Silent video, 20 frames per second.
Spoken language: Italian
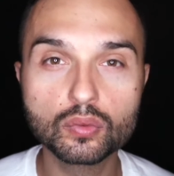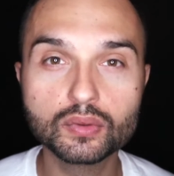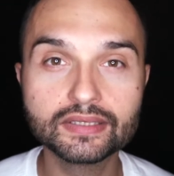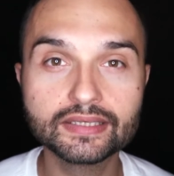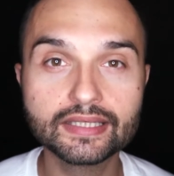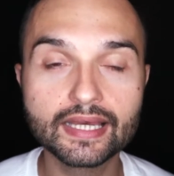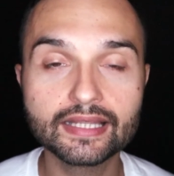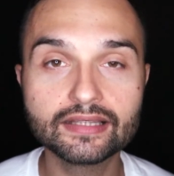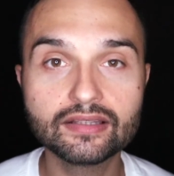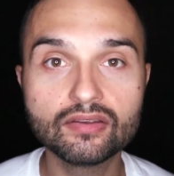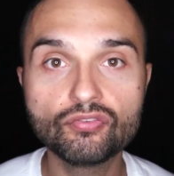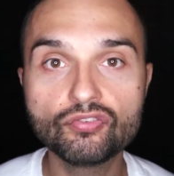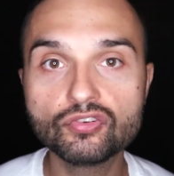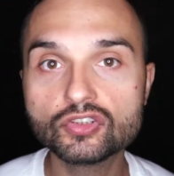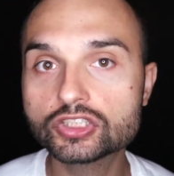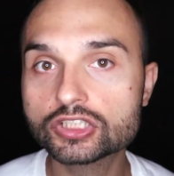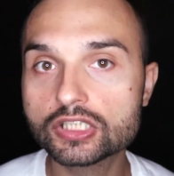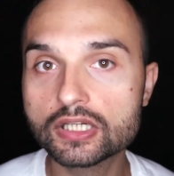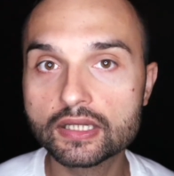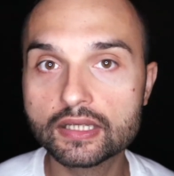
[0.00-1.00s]
Quindi è
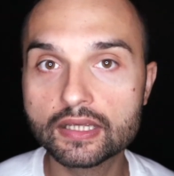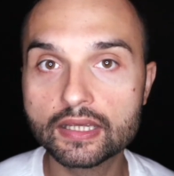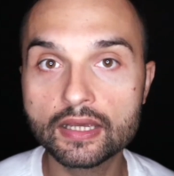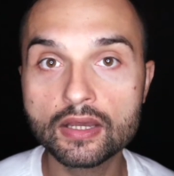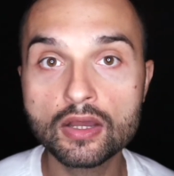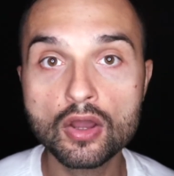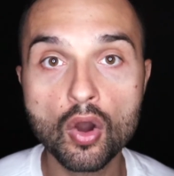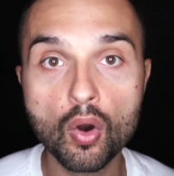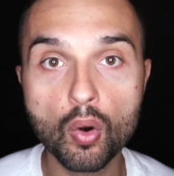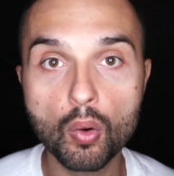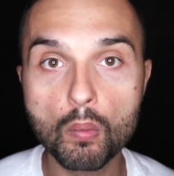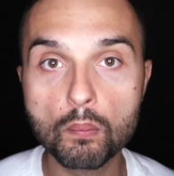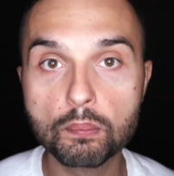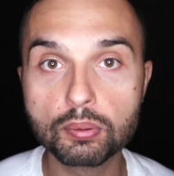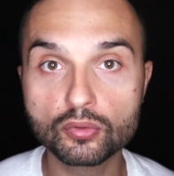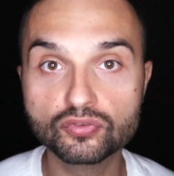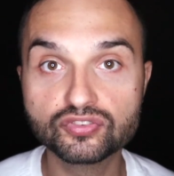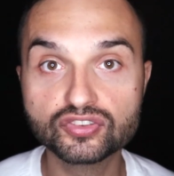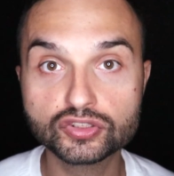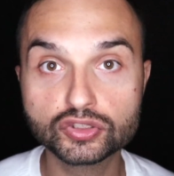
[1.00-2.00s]
difficile che un
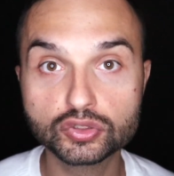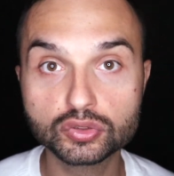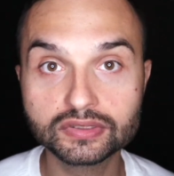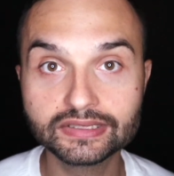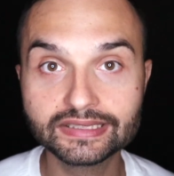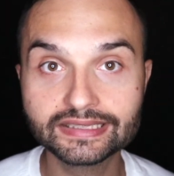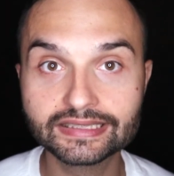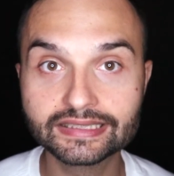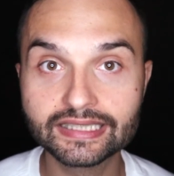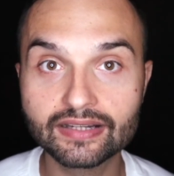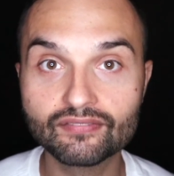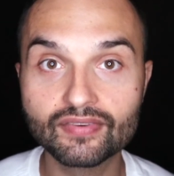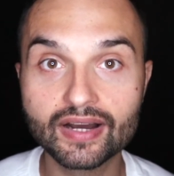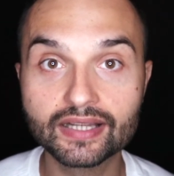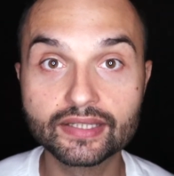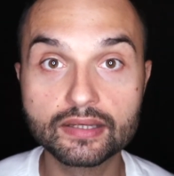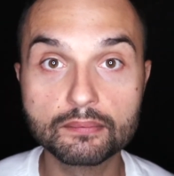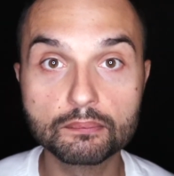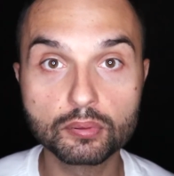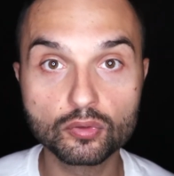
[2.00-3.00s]
professionista
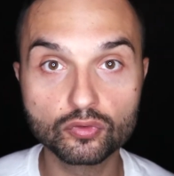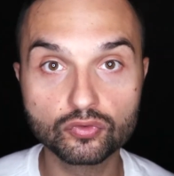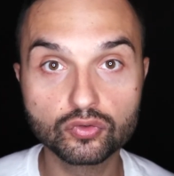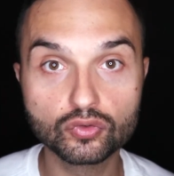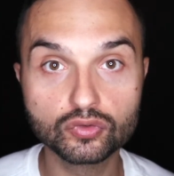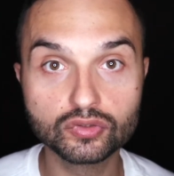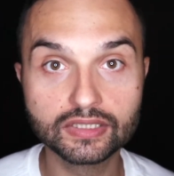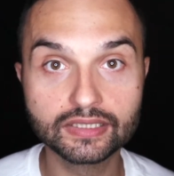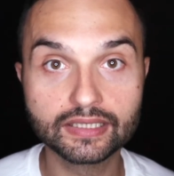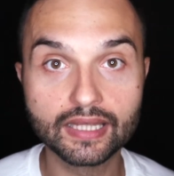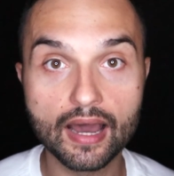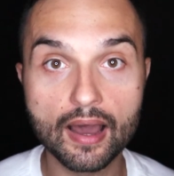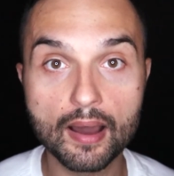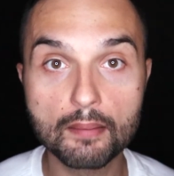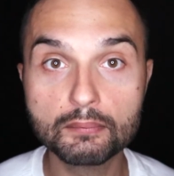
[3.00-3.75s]
vada in profondità,